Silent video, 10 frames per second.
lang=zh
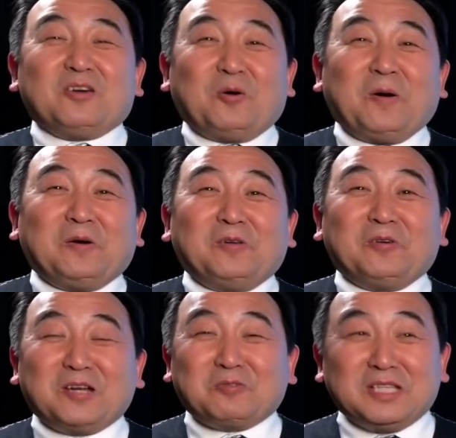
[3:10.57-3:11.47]
有朋友留
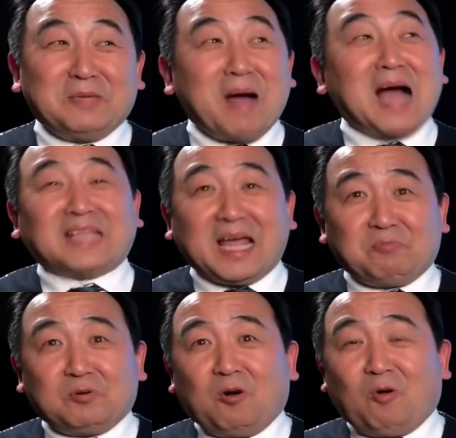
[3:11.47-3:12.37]
言说：“你妈奶
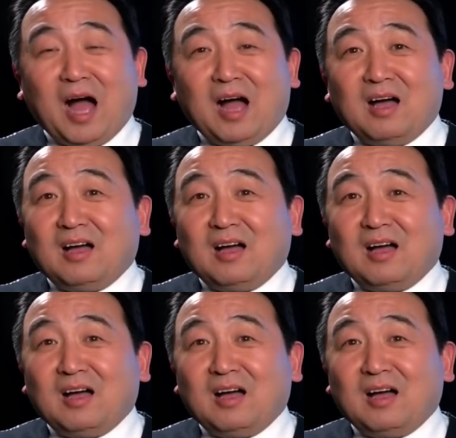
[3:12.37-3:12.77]
不够啊？”